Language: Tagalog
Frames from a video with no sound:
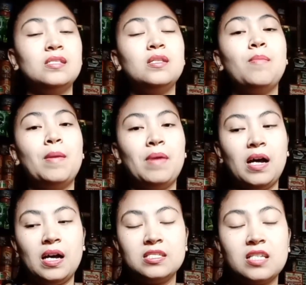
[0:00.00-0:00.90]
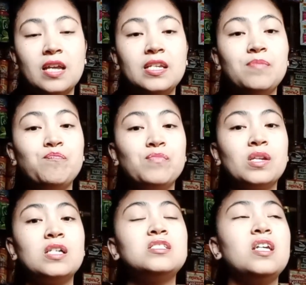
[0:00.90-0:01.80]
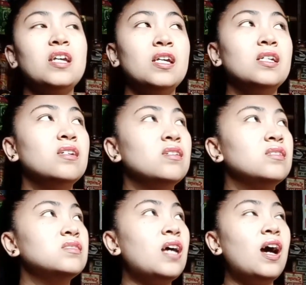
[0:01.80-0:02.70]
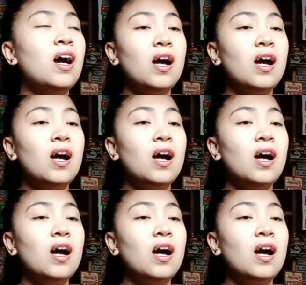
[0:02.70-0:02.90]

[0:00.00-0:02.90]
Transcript: 'Di ba mga kasari? Kasi sa